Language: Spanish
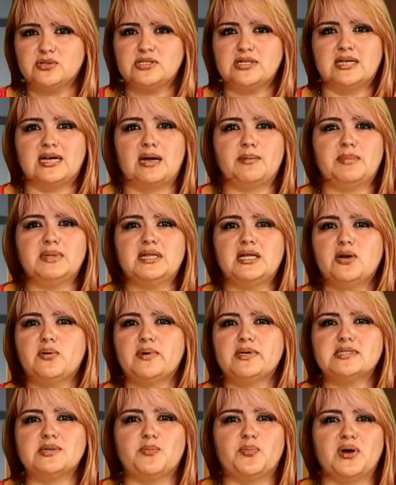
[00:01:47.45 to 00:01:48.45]
Si realmente no
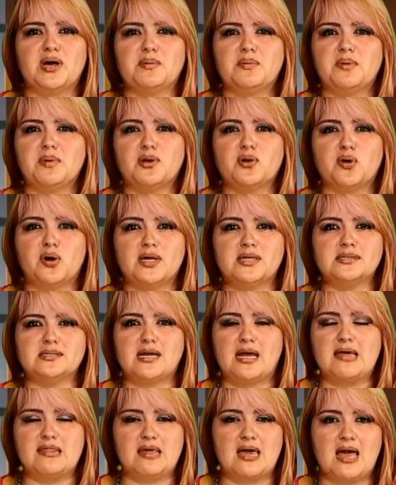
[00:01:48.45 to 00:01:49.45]
vas a poder vivir con
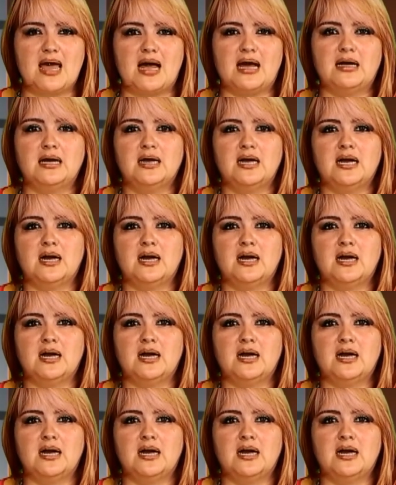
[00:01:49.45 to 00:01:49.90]
esta idea